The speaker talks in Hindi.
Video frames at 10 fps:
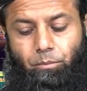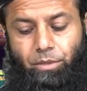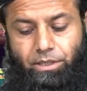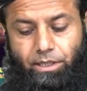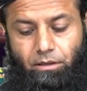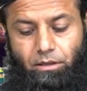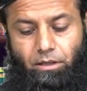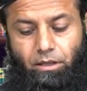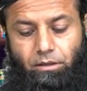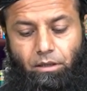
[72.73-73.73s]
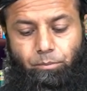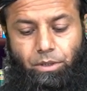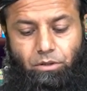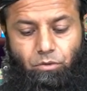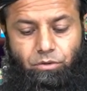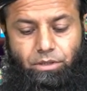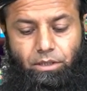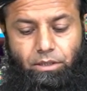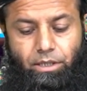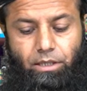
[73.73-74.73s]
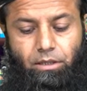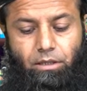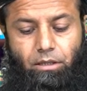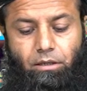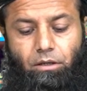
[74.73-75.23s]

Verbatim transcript: बटेर लड़ाना पत्थरों से खेलना